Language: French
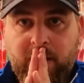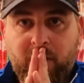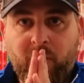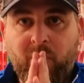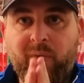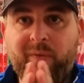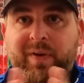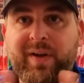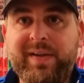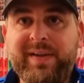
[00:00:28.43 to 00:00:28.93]

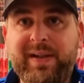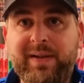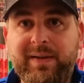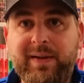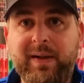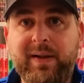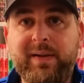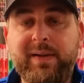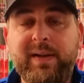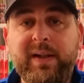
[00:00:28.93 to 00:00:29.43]
on va
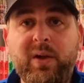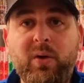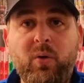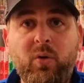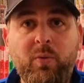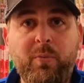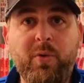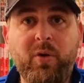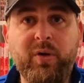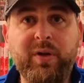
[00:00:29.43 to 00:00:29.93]
s'intéresser
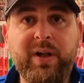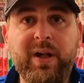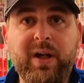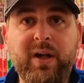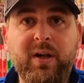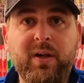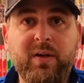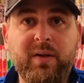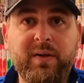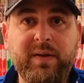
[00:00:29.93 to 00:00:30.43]
au manga
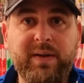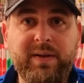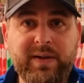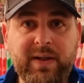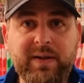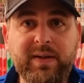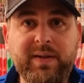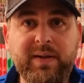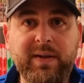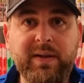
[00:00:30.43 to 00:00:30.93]

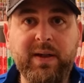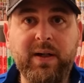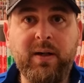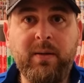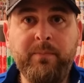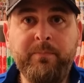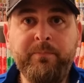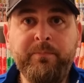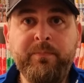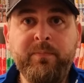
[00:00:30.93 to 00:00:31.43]
Senseiya
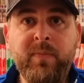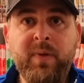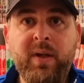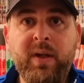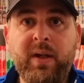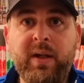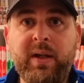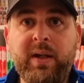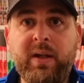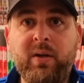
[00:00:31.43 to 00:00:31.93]

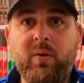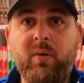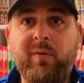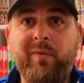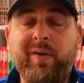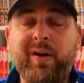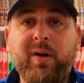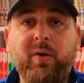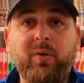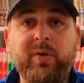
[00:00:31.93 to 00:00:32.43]
et on
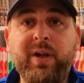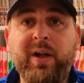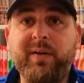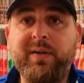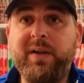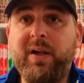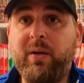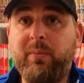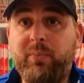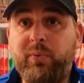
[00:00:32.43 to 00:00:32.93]
va
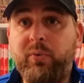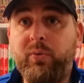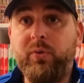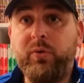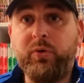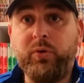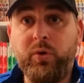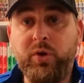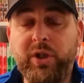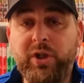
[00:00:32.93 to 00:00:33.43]
regarder un peu
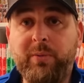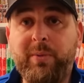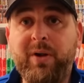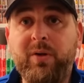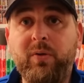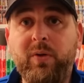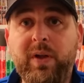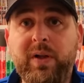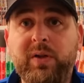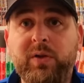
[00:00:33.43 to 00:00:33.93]
ce que j'ai dans ma
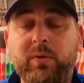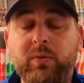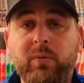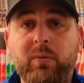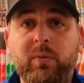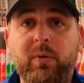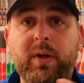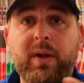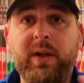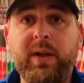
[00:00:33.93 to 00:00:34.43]

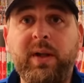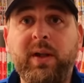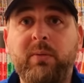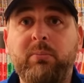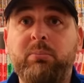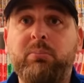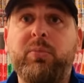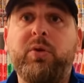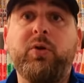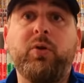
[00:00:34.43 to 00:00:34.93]
collection et
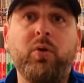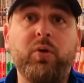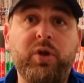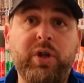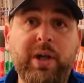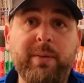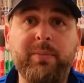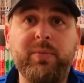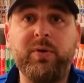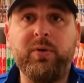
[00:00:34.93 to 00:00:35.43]
ce que
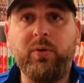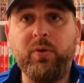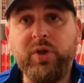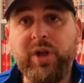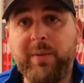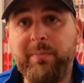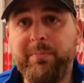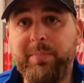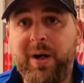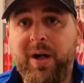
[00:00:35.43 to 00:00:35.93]
j'aime, ce que
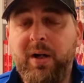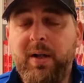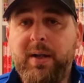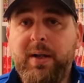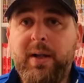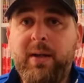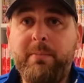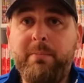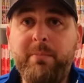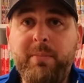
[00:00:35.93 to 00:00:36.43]
j'aime pas.
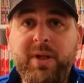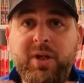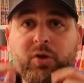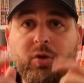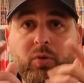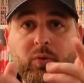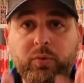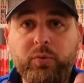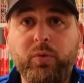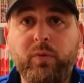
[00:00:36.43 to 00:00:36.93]
Mais je
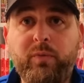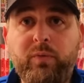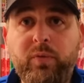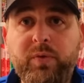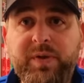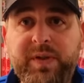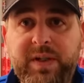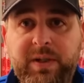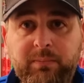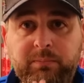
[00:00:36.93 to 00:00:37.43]
compte sur vous
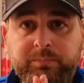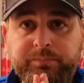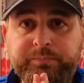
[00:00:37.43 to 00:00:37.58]
aussi